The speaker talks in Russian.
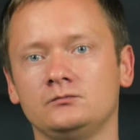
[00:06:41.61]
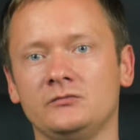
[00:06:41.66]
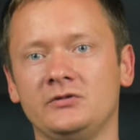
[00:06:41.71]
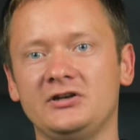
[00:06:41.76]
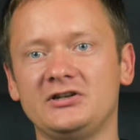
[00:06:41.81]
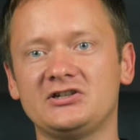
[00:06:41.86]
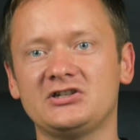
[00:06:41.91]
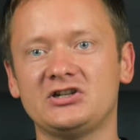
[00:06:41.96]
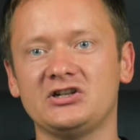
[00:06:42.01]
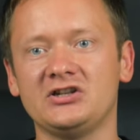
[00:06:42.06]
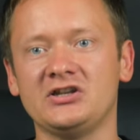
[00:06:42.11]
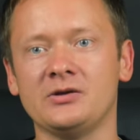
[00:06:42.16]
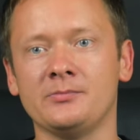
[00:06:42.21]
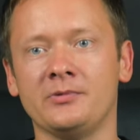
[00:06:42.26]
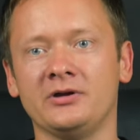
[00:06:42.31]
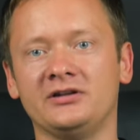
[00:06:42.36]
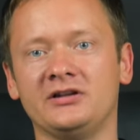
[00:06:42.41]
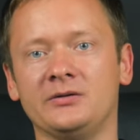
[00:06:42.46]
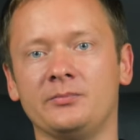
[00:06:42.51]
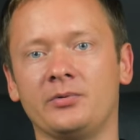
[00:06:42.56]
Решением
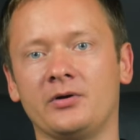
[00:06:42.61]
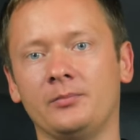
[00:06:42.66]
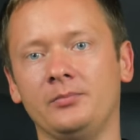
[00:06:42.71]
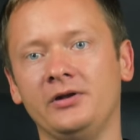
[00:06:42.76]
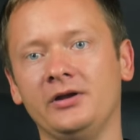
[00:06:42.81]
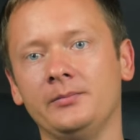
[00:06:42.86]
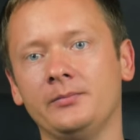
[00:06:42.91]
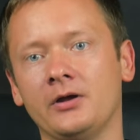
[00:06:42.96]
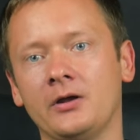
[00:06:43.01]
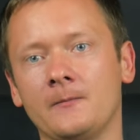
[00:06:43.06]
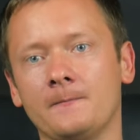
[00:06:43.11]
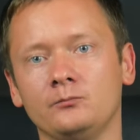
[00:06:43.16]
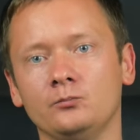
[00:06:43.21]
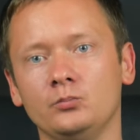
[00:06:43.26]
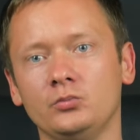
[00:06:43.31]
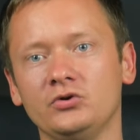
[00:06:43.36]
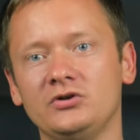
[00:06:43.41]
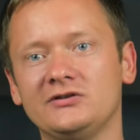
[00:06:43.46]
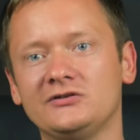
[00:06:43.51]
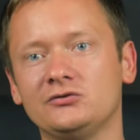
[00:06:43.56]
этой проблемы
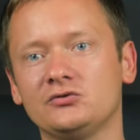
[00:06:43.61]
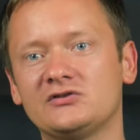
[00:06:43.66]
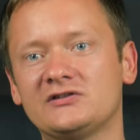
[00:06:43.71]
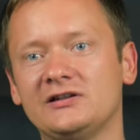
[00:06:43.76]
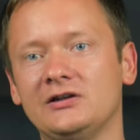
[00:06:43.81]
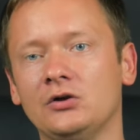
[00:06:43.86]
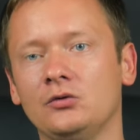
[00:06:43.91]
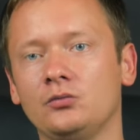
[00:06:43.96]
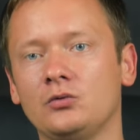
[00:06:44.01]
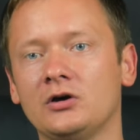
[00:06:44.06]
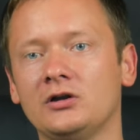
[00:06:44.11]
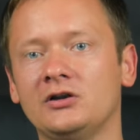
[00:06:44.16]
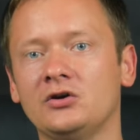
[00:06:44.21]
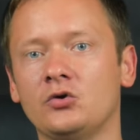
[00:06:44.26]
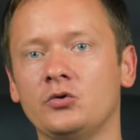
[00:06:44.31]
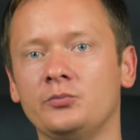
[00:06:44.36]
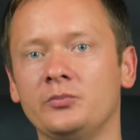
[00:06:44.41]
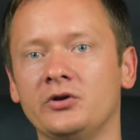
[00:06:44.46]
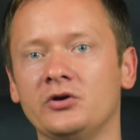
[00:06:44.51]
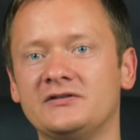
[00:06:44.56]
будет установка
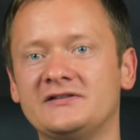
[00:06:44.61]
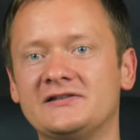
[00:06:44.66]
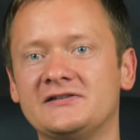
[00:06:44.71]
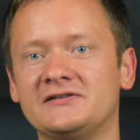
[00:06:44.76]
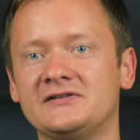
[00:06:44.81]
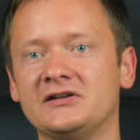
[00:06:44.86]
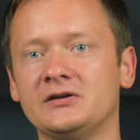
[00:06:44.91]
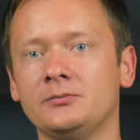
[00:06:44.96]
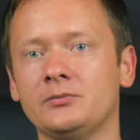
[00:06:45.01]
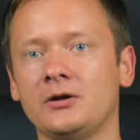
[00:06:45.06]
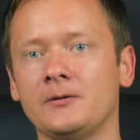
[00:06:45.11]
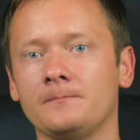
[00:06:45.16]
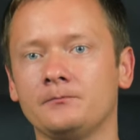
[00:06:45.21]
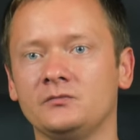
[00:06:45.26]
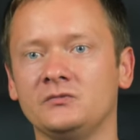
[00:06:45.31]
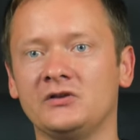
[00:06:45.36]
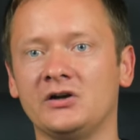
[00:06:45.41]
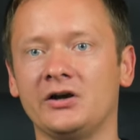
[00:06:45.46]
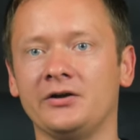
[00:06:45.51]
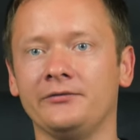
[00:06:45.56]
новой биосистемы
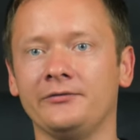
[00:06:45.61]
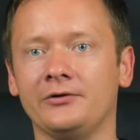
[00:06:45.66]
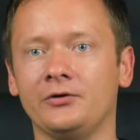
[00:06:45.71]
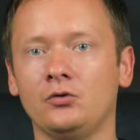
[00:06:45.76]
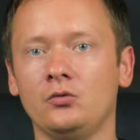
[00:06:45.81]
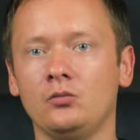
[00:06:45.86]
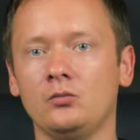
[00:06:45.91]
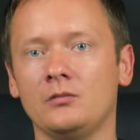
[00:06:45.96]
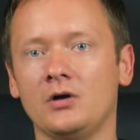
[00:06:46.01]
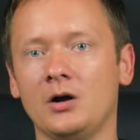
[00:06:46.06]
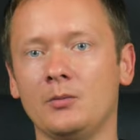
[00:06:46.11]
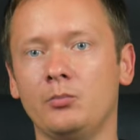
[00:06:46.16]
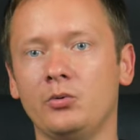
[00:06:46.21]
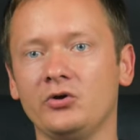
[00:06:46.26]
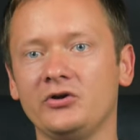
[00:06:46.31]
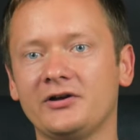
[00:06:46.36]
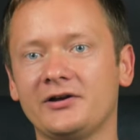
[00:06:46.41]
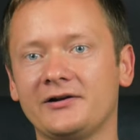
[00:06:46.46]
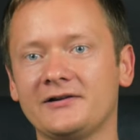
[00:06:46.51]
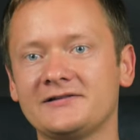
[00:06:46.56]
драйверов
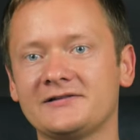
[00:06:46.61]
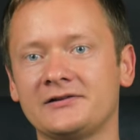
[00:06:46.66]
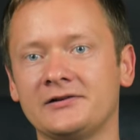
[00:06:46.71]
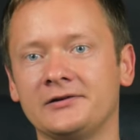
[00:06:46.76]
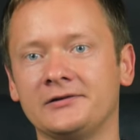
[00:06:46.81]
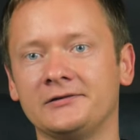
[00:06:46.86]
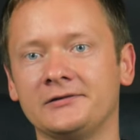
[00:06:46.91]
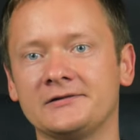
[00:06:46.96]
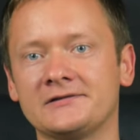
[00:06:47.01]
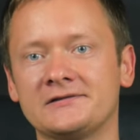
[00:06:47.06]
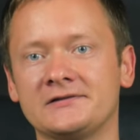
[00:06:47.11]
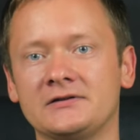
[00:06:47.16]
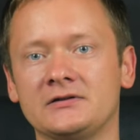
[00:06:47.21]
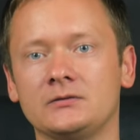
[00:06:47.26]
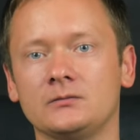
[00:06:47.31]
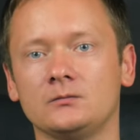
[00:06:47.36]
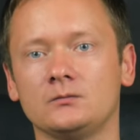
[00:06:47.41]
обоих разрядностей.